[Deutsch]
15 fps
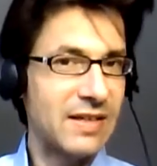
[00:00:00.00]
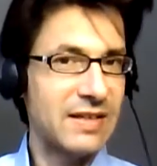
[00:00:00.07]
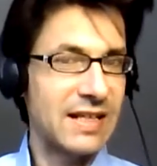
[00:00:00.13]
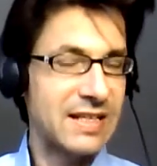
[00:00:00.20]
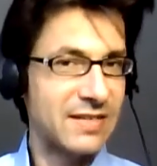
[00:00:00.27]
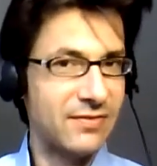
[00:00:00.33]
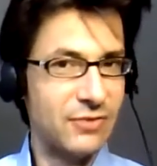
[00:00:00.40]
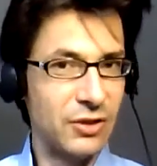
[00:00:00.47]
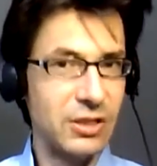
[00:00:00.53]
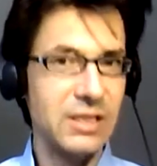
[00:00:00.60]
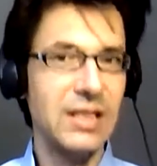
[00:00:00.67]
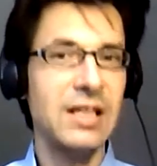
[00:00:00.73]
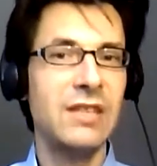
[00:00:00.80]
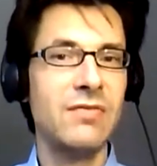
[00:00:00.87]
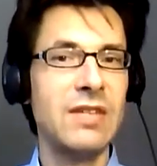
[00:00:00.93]
wenn jetzt
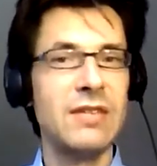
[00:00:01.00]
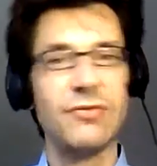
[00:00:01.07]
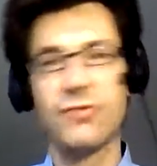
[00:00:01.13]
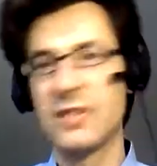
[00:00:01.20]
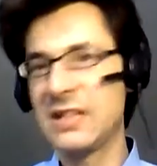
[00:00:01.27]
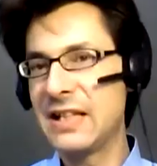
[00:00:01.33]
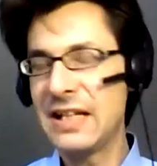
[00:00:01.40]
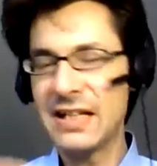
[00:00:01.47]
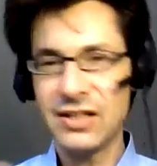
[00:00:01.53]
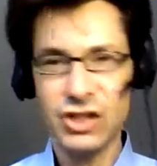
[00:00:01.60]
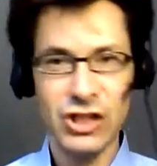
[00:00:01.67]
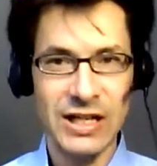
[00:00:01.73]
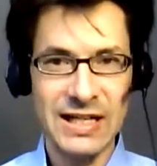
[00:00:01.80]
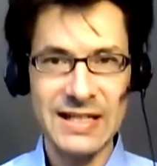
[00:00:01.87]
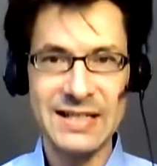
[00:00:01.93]
wirklich wir für jedes
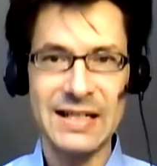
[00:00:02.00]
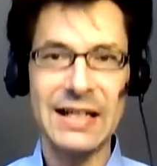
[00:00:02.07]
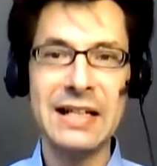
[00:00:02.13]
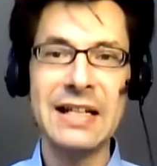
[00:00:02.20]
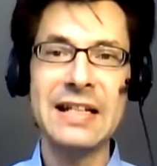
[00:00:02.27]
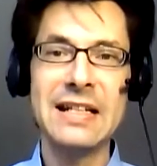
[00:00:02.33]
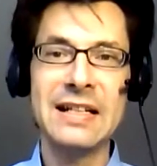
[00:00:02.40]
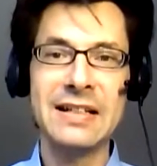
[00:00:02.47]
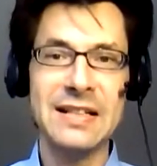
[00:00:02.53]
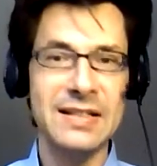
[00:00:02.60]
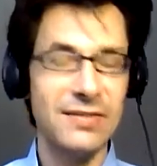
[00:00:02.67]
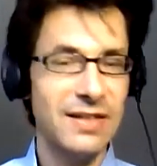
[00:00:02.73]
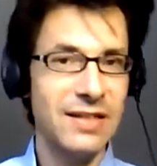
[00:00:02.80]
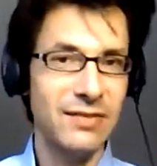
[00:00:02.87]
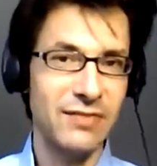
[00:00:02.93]
Scheißanliegen,
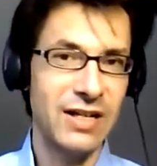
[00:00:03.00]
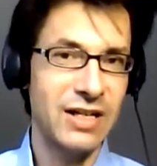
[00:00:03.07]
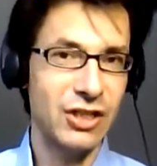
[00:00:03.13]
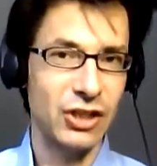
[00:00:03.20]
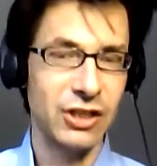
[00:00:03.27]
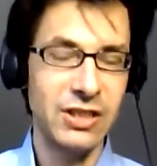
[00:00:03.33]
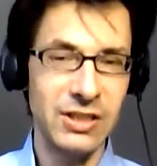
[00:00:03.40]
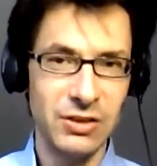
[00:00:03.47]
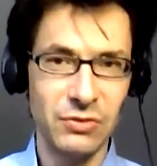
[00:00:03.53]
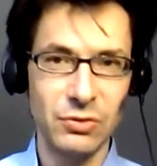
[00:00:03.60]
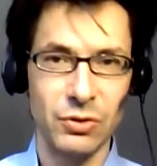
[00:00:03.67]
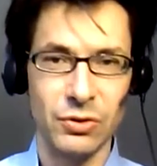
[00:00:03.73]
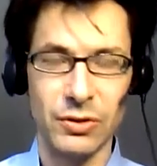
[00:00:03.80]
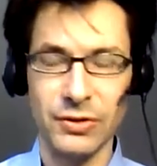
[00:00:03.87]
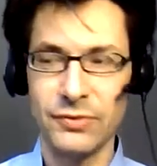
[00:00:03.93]
das in die falsche Richtung
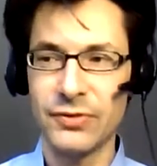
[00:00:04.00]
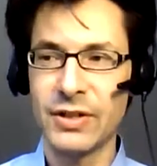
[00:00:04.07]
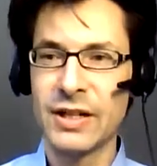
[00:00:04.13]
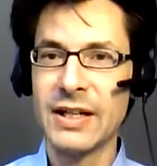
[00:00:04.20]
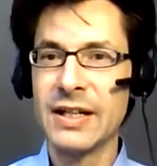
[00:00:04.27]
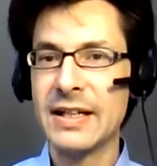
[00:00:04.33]
läuft,